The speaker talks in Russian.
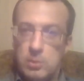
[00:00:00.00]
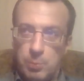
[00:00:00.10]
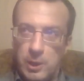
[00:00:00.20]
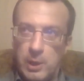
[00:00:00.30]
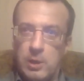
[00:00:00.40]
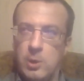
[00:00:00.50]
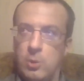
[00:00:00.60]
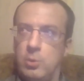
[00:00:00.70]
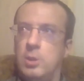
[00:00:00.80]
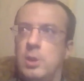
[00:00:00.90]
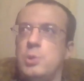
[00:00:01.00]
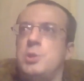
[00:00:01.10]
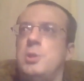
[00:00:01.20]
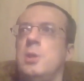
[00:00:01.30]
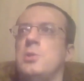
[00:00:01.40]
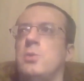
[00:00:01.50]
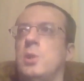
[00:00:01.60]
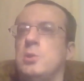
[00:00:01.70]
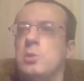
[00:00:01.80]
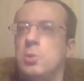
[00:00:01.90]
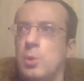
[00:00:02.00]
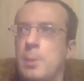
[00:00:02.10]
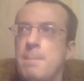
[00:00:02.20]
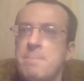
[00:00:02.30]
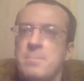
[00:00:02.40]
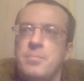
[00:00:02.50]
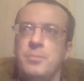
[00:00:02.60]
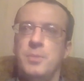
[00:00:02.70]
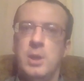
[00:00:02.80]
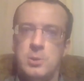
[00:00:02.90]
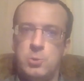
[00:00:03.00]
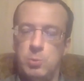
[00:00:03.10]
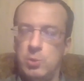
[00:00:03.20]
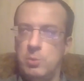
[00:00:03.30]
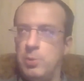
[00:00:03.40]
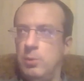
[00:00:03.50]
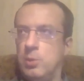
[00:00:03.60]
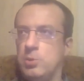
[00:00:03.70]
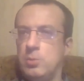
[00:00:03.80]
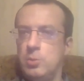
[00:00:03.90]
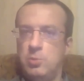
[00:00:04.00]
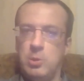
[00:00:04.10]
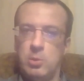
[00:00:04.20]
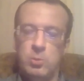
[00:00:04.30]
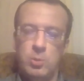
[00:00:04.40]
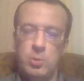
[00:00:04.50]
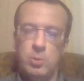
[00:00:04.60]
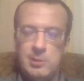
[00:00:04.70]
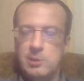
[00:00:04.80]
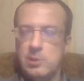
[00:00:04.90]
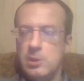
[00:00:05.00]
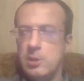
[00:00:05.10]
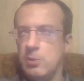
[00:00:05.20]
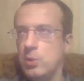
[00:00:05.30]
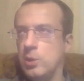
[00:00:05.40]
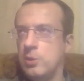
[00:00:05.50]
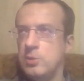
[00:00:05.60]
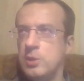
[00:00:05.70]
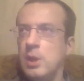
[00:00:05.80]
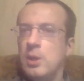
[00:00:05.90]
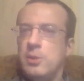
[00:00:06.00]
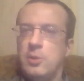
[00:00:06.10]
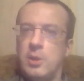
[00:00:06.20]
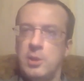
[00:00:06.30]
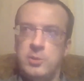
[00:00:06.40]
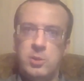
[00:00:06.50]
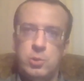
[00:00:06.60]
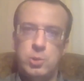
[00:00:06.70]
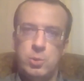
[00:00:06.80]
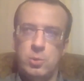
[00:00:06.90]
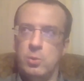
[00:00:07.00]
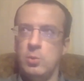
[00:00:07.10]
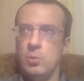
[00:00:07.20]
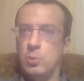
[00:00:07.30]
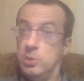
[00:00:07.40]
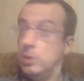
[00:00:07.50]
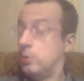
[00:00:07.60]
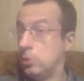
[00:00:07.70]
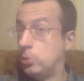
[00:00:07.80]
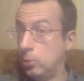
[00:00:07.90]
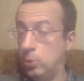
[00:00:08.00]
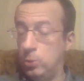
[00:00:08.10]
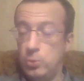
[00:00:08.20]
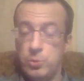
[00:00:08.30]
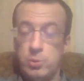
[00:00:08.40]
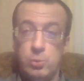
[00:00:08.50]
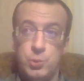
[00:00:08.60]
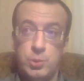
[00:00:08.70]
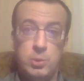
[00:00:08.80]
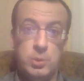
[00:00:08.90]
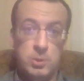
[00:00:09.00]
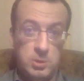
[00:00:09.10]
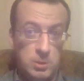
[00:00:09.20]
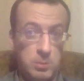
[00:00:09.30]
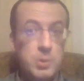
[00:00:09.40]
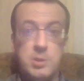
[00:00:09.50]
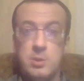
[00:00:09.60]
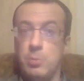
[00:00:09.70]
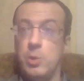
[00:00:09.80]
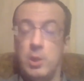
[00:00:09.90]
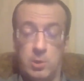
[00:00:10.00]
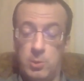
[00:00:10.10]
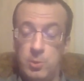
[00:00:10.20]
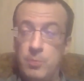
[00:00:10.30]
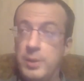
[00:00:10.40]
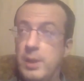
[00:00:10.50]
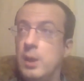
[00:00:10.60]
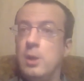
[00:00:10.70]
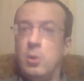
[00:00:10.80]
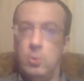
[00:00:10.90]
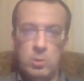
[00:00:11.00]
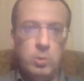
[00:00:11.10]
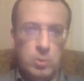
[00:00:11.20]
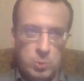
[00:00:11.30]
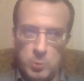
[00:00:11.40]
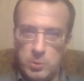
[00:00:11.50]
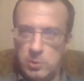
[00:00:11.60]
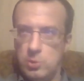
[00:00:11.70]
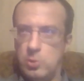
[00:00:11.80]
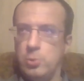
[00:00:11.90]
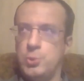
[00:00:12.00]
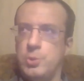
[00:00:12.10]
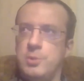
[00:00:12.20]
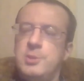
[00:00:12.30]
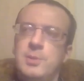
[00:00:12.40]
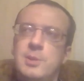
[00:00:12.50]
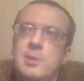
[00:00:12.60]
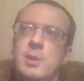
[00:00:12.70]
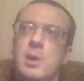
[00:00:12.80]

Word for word: полагаю, даже те из вас, кто не особенно приветствуют смертную казнь, если таковые есть, согласятся, что вот если кто ее заслужил, то это мистер Бакли. И он ее, собственно, и заслужил, действительно.